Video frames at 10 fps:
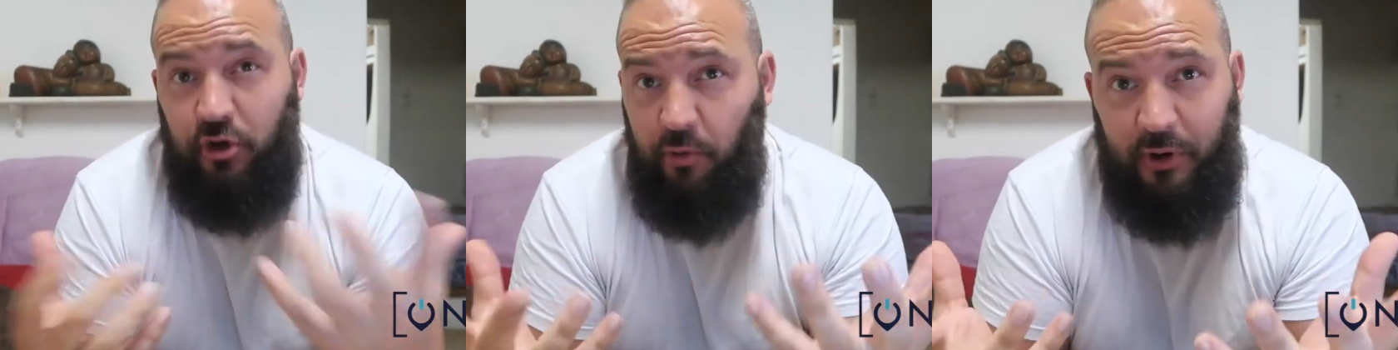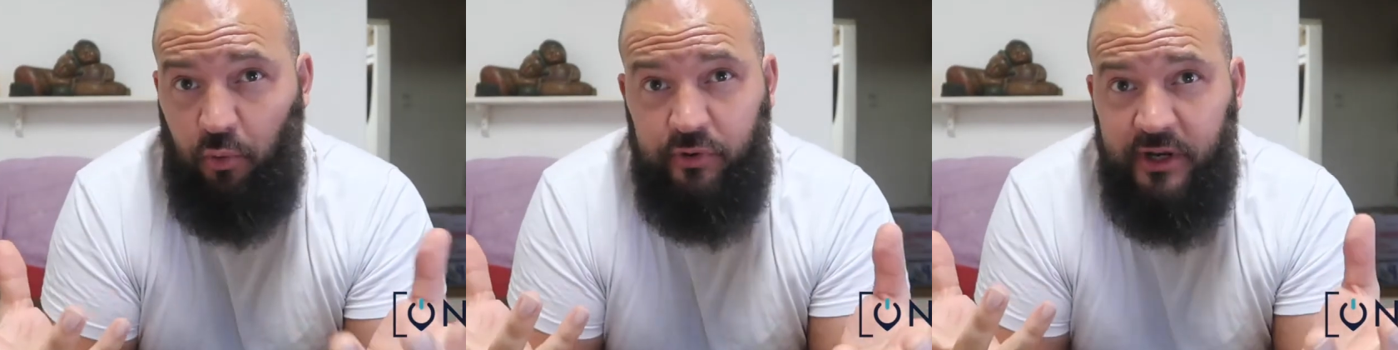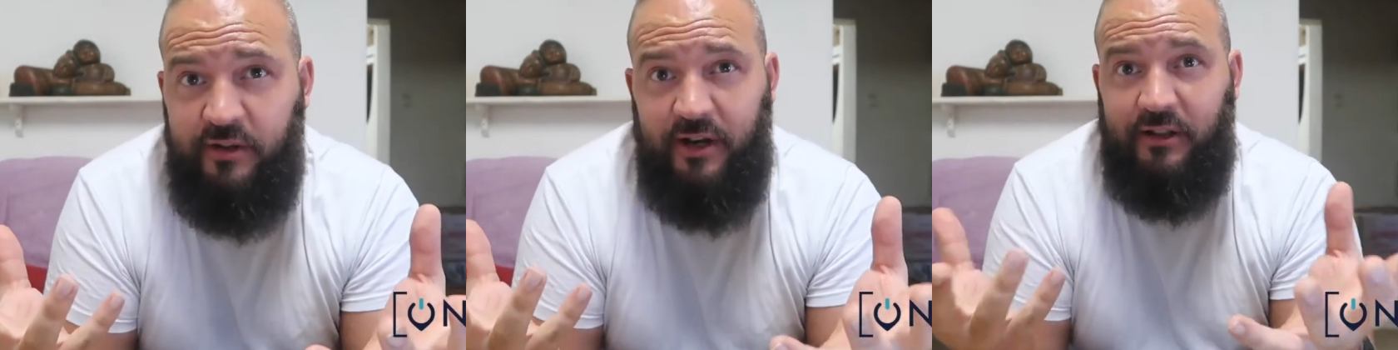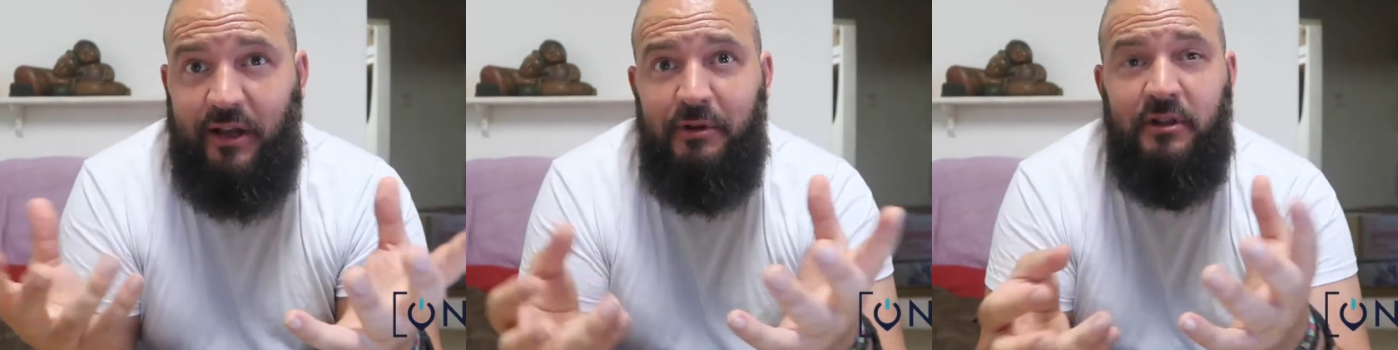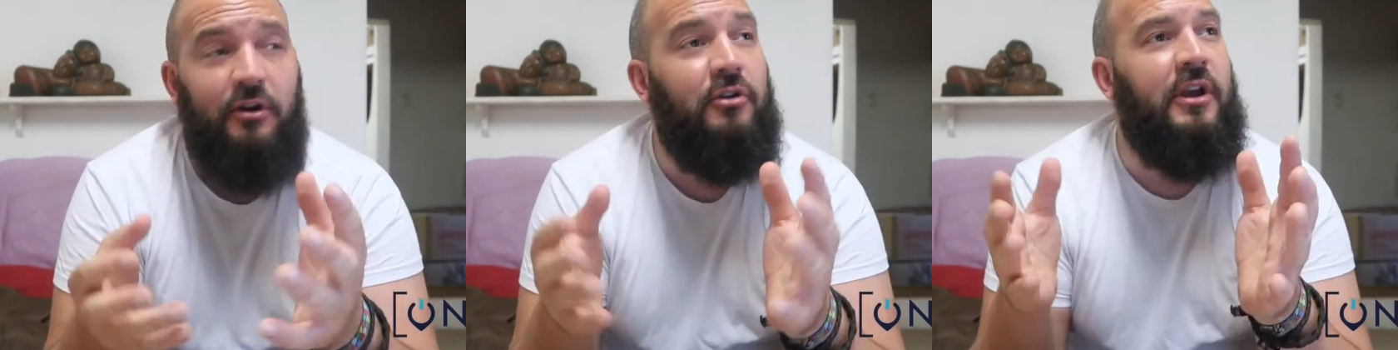o se lo preguntéis
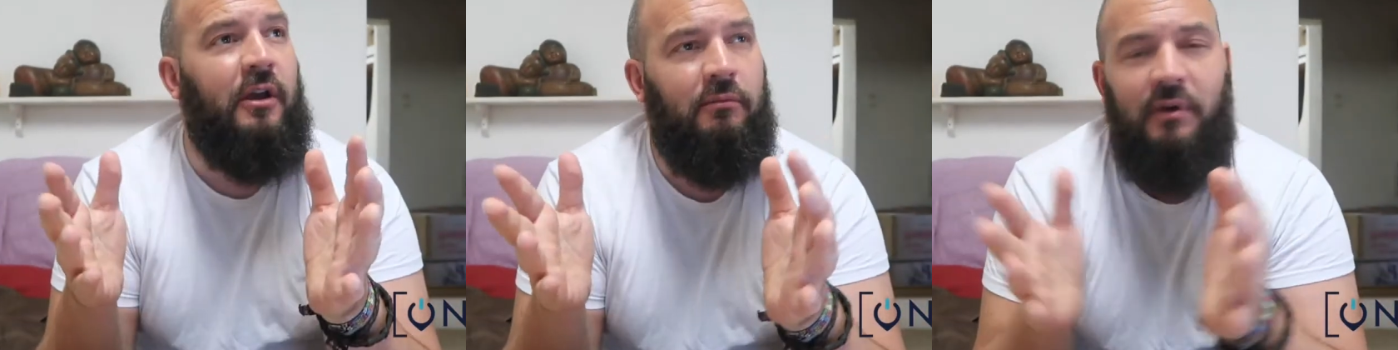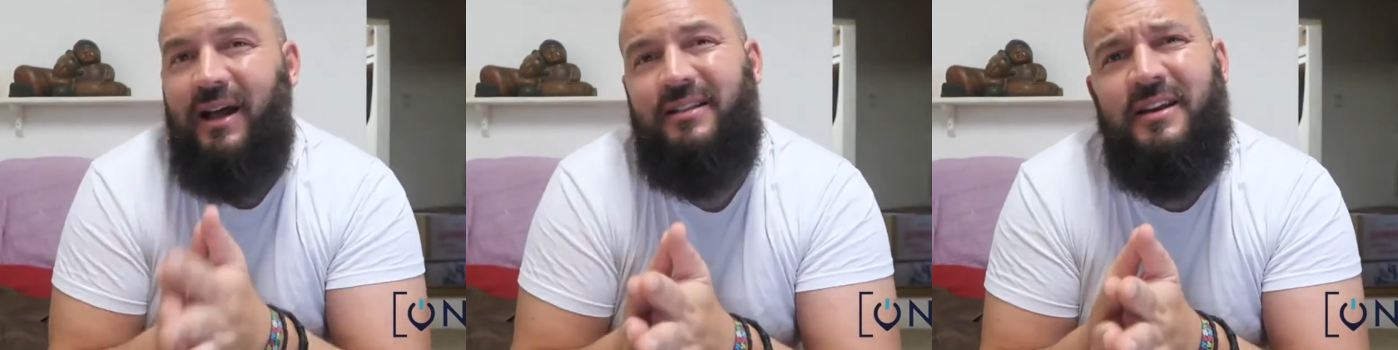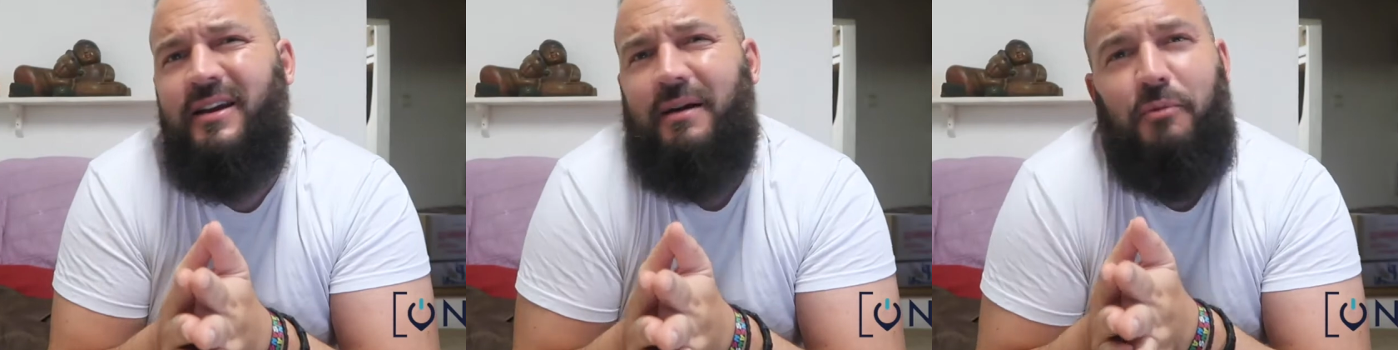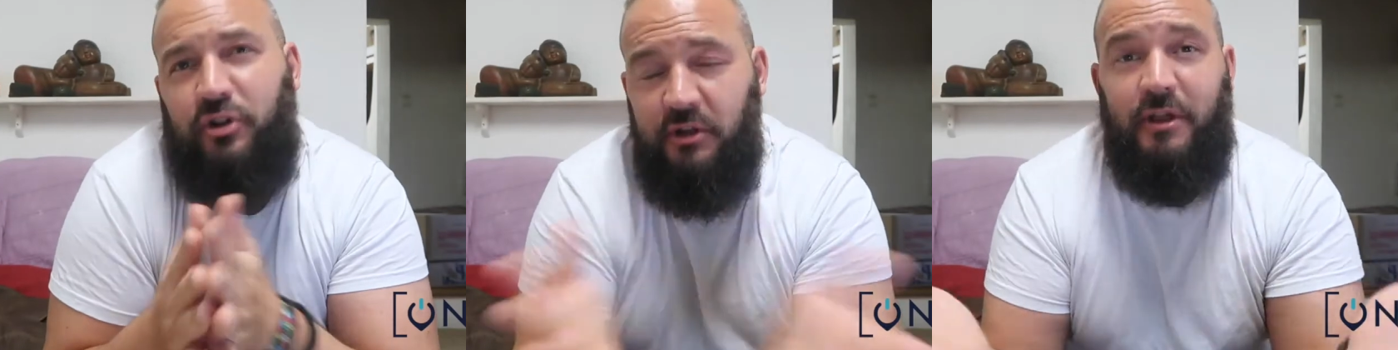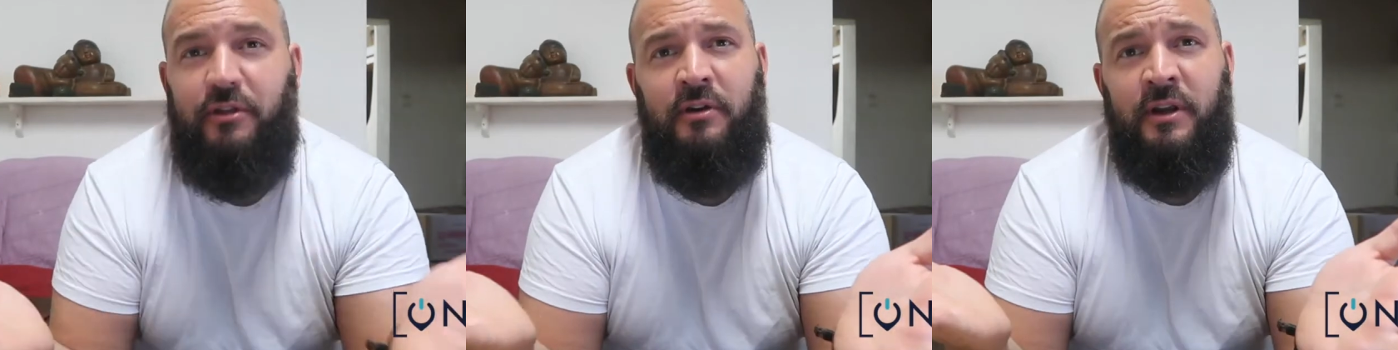directamente, oye, ¿a ti qué
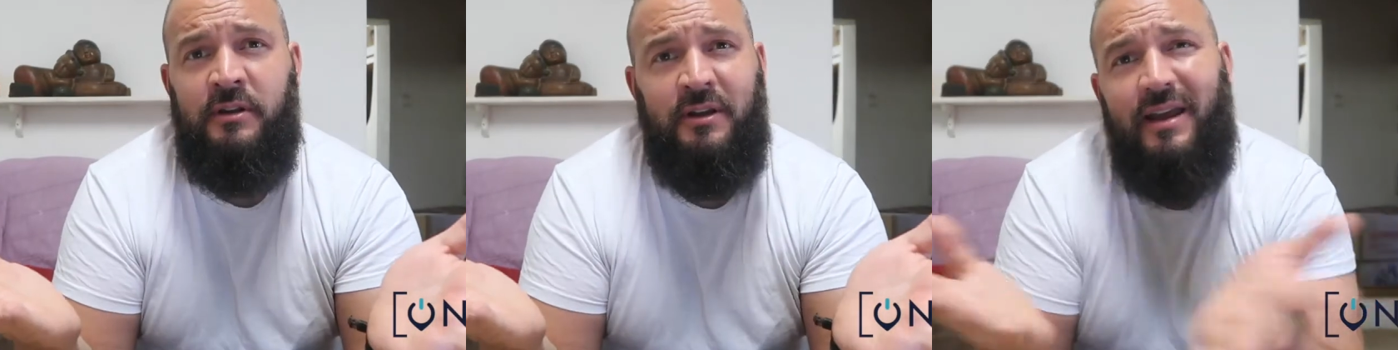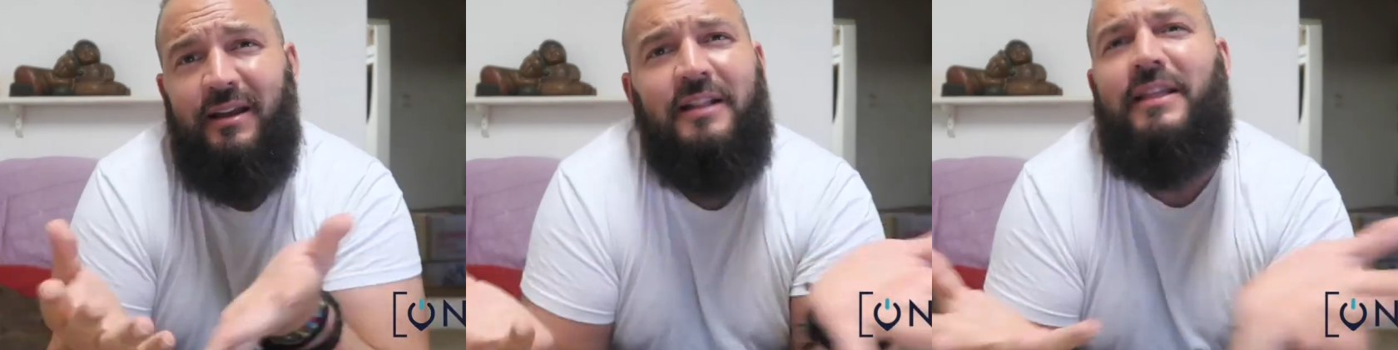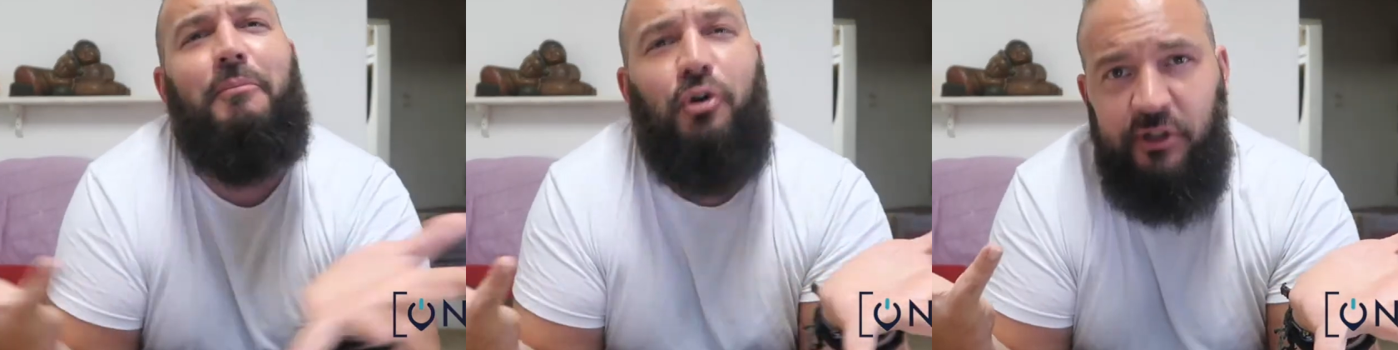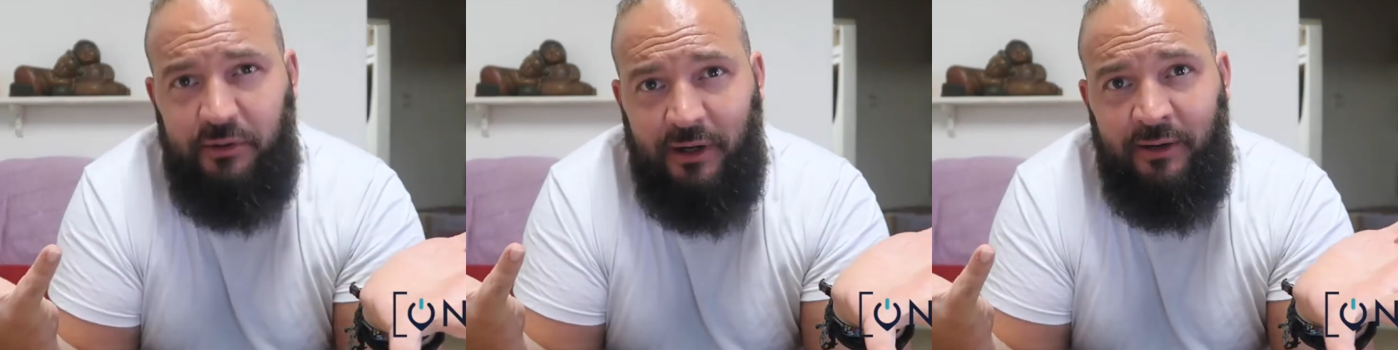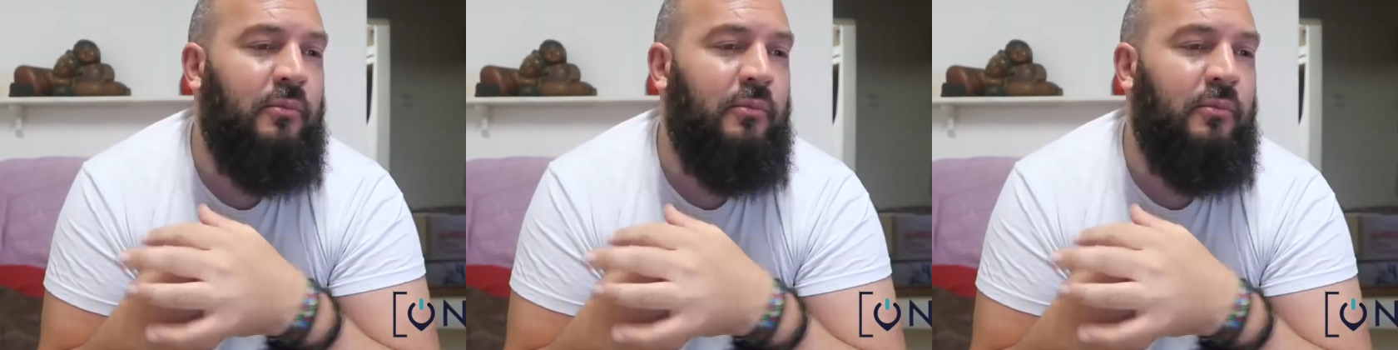motivación es? ¿Qué, te motiva?